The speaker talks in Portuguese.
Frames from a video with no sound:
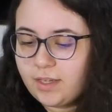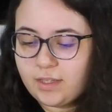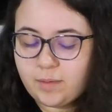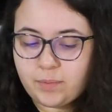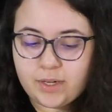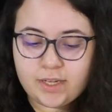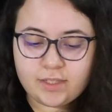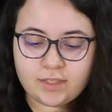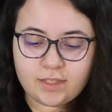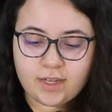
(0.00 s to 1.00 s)

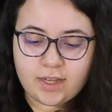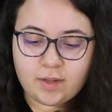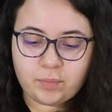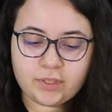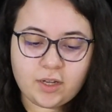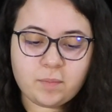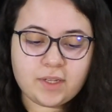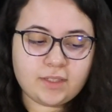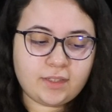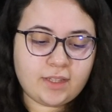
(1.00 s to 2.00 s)
Depois, é, por ter
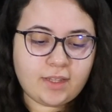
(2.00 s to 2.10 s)
uma